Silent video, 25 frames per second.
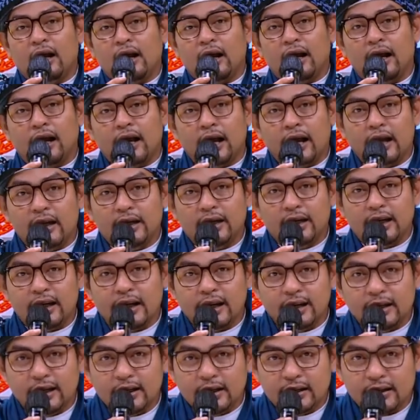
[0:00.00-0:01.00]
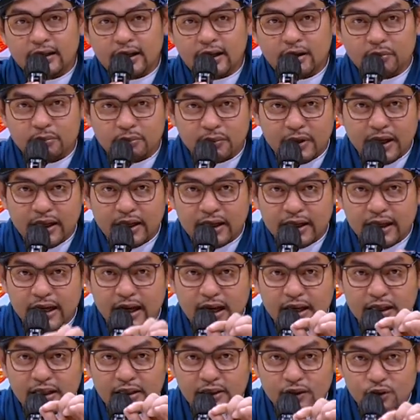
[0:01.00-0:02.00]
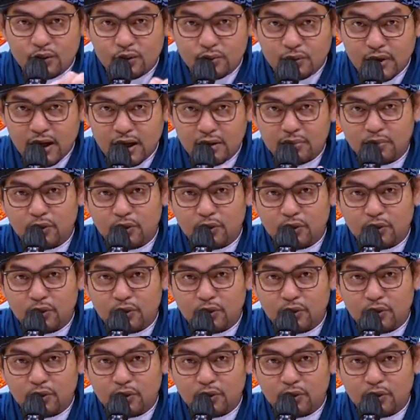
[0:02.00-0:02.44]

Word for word: kehadiran kita baik yang ada di rumah